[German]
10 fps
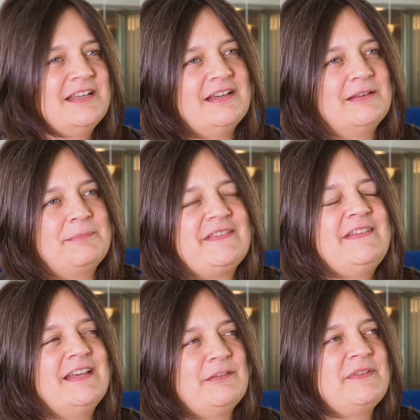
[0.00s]
Äh,
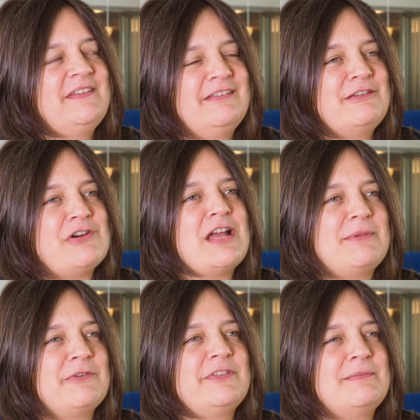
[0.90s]
das bezieht sich vor
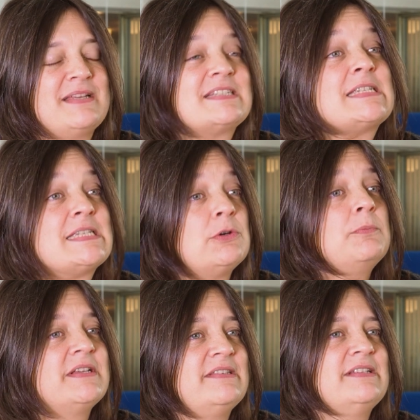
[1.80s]
allem auf die Menschen in
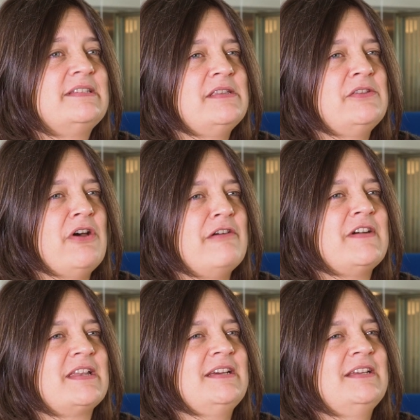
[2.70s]
umgesiedelten
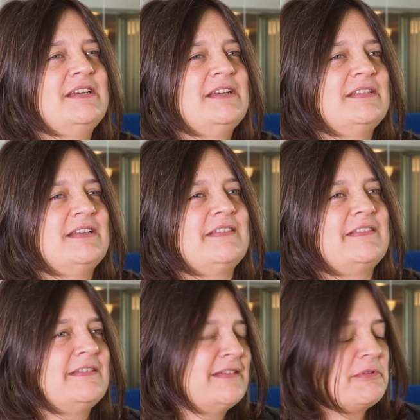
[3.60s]
Dörfern
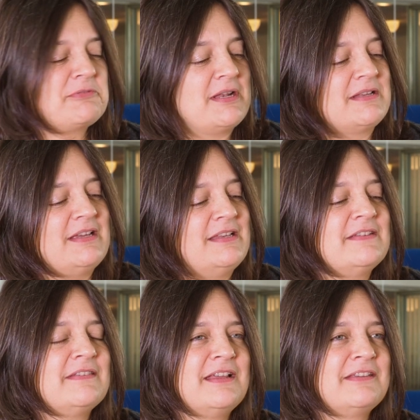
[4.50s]
das habe ich mal
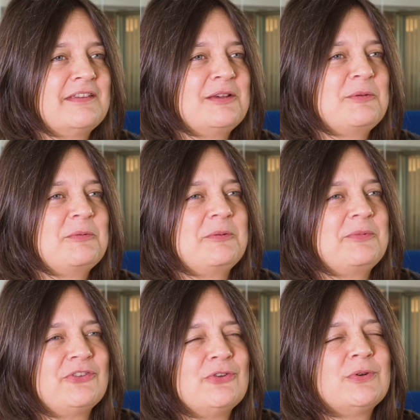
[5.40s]
gelesen, dass äh,
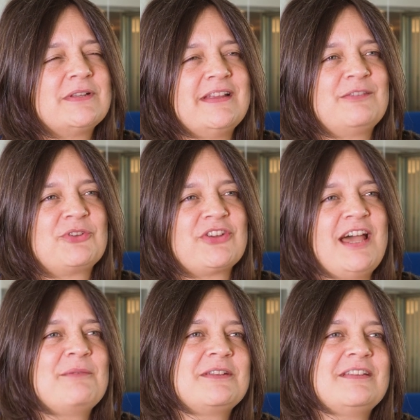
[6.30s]
Psychologen das
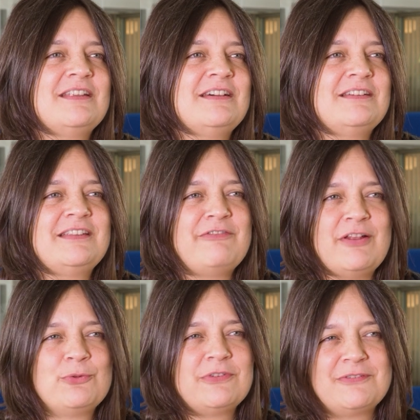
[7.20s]
beschreiben, äh, der
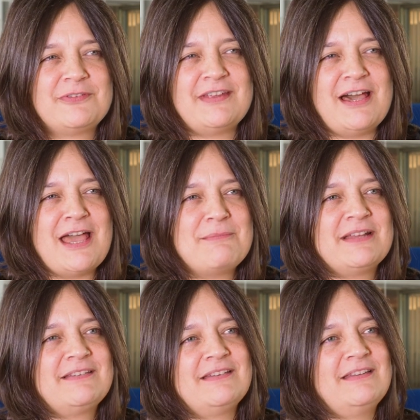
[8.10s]
Verlust der
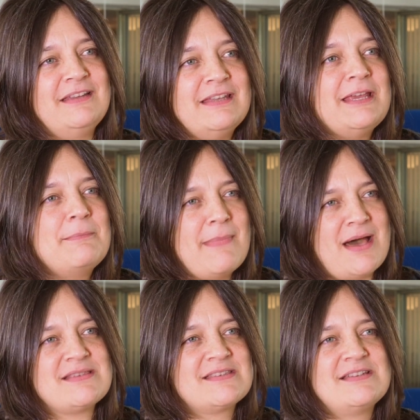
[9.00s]
Heimat in, in dem
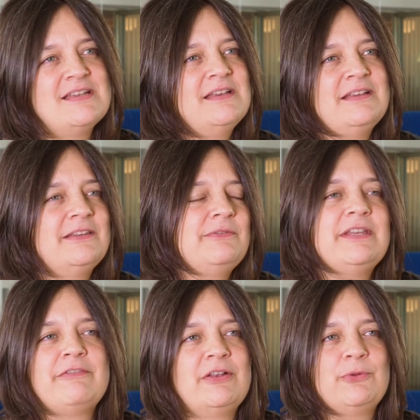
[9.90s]
Maße ist wie
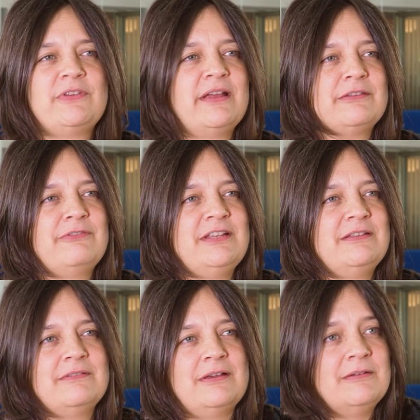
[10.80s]
der Verlust eines Ver
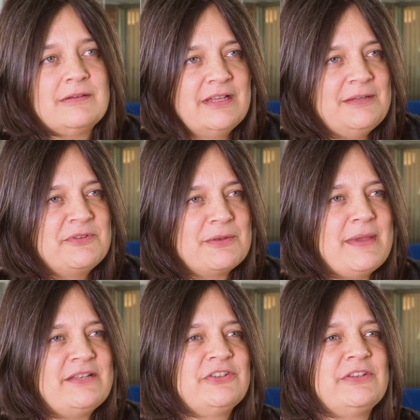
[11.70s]
äh, geliebten
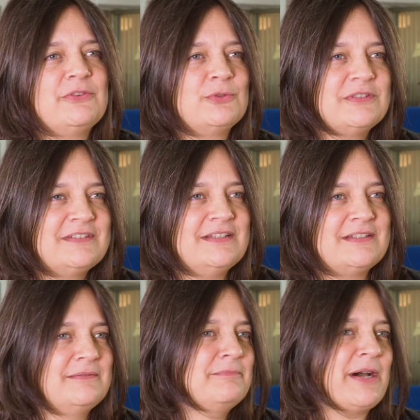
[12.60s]
Menschen. Und
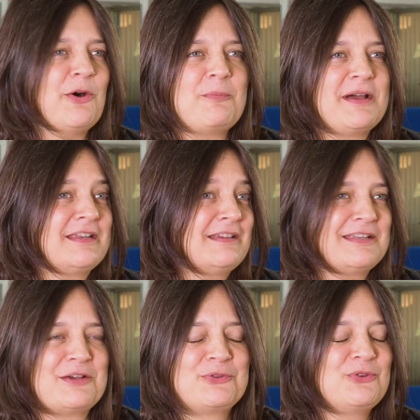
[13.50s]
da braucht man
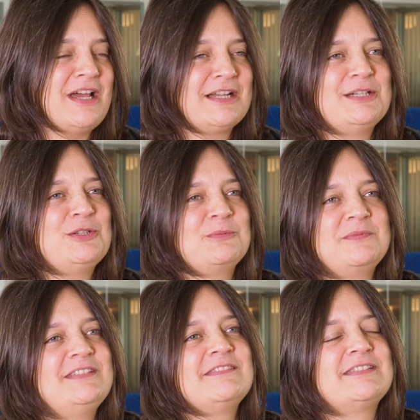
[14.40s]
genauso lange,
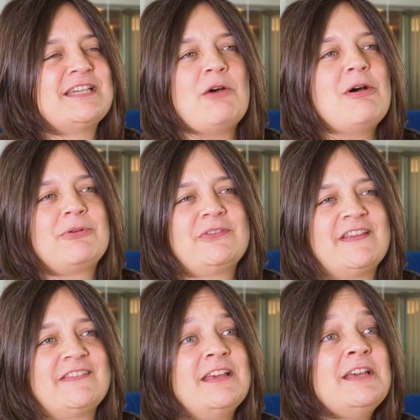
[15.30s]
um diesen
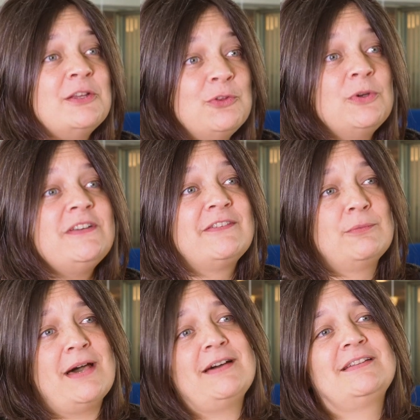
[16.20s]
Trauerprozess
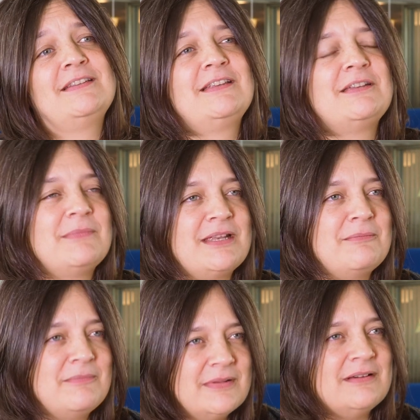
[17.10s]
durchzumachen, den
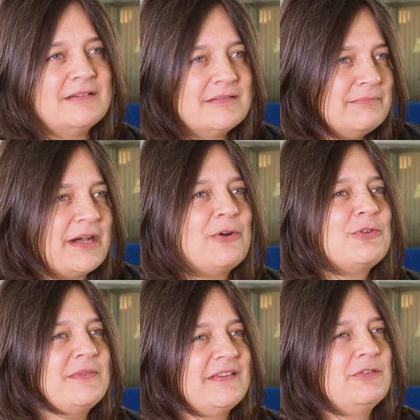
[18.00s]
man äh,
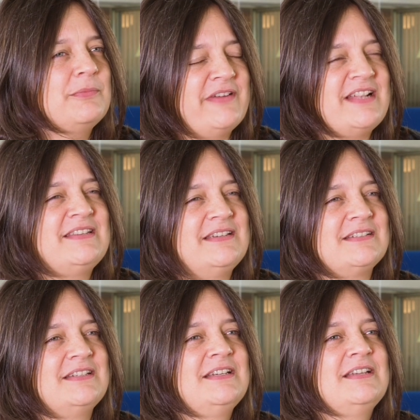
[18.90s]
braucht, um das zu
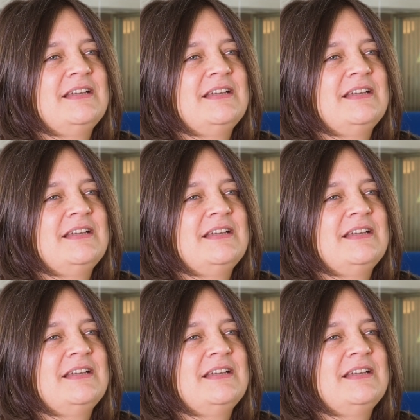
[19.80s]
bewältigen.